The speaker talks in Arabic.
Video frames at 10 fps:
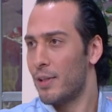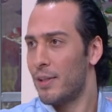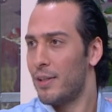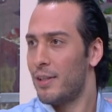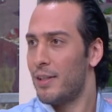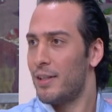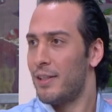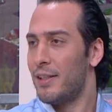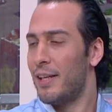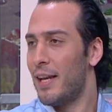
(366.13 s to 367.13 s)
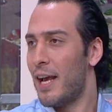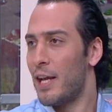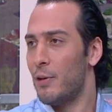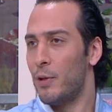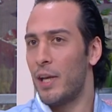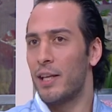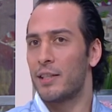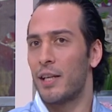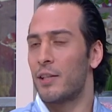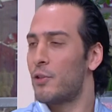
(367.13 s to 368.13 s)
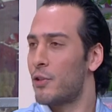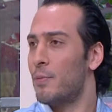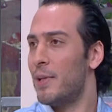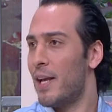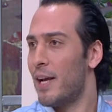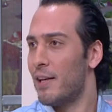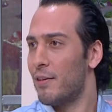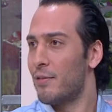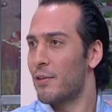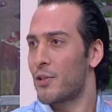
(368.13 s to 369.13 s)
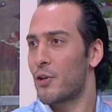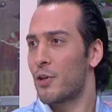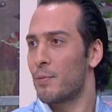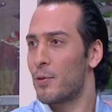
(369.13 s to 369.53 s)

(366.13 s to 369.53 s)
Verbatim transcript: طبعا للاهل وهي هلا صارت جزء من الاهل فالشكر أكيد.